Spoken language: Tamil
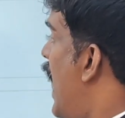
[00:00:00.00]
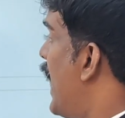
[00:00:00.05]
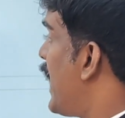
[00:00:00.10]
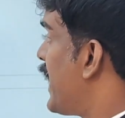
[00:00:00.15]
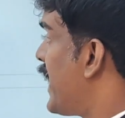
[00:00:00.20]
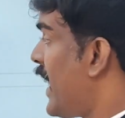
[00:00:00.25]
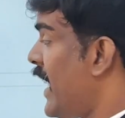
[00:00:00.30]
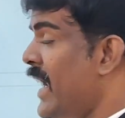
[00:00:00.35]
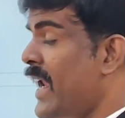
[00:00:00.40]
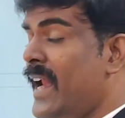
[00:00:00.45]

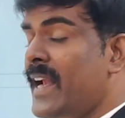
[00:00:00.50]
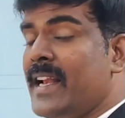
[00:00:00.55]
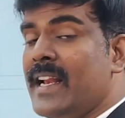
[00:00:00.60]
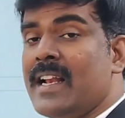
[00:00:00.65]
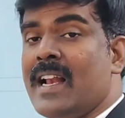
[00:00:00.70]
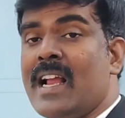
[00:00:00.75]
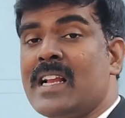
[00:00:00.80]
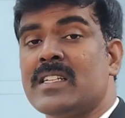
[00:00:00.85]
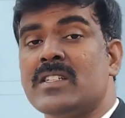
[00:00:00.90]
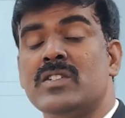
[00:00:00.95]
அண்ட்
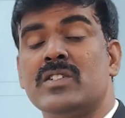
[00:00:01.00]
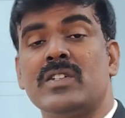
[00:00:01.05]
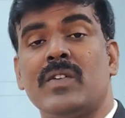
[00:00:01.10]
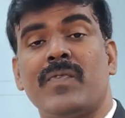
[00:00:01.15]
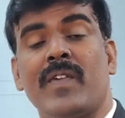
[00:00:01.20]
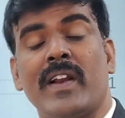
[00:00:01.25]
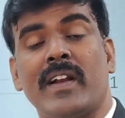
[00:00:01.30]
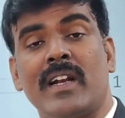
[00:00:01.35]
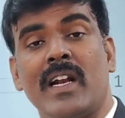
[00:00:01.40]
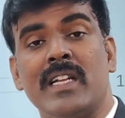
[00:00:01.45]
என்ஐடி நேஷனல்
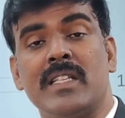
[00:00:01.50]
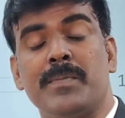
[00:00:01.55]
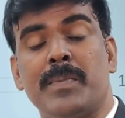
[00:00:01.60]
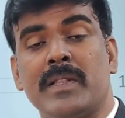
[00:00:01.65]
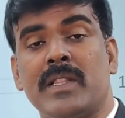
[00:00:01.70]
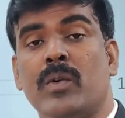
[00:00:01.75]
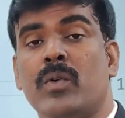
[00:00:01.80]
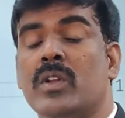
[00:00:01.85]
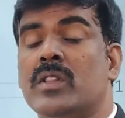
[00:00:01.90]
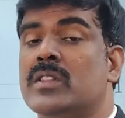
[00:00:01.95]
ஆஃப் டெக்னாலஜி
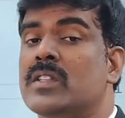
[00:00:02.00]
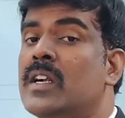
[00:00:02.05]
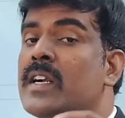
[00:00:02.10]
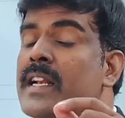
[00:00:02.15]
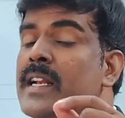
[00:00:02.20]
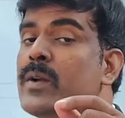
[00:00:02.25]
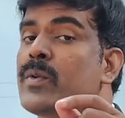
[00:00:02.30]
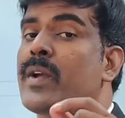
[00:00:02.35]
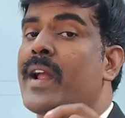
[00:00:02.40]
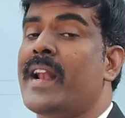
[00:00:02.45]
பார்த்தீங்கன்னா ஒரு
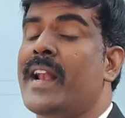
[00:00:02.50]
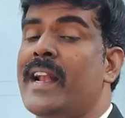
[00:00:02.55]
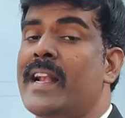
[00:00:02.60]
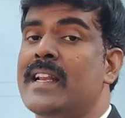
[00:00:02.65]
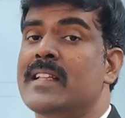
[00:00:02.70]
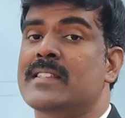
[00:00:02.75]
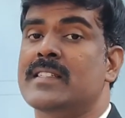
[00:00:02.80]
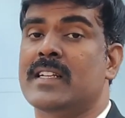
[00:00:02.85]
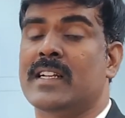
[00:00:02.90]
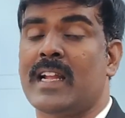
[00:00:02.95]
தேர்ட்டி டூ
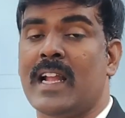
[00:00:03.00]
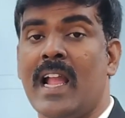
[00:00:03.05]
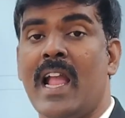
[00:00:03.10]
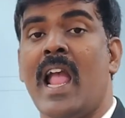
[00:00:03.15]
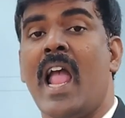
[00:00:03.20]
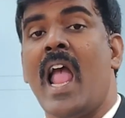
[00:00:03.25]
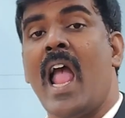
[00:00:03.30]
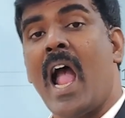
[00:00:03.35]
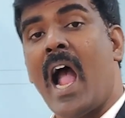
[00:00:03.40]
என்ஐடிஸ் இருக்குது